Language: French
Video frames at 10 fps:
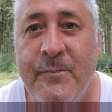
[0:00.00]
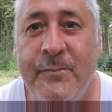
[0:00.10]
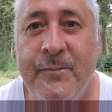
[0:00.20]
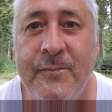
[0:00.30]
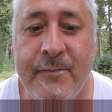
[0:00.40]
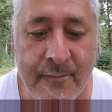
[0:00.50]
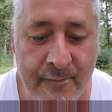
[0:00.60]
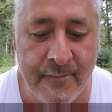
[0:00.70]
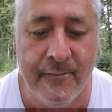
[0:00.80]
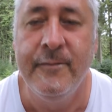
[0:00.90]
Là,
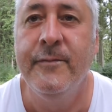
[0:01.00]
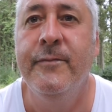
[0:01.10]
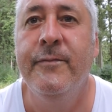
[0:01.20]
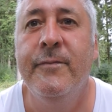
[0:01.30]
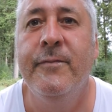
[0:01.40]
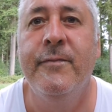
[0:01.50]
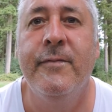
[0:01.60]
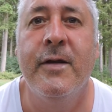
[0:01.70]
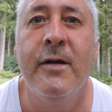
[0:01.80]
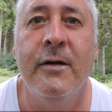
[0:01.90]
il a sniffé.
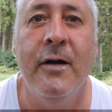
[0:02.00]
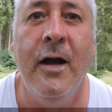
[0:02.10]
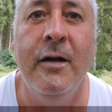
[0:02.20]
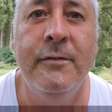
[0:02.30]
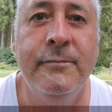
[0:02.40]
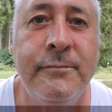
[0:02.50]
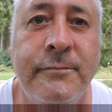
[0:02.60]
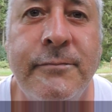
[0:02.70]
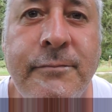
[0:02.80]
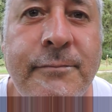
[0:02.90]
Regardez son nez, regardez sa
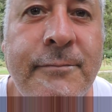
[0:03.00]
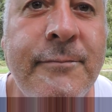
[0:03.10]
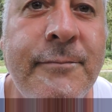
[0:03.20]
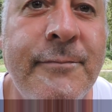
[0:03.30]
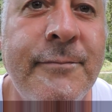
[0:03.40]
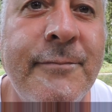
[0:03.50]
narine, là, ouais.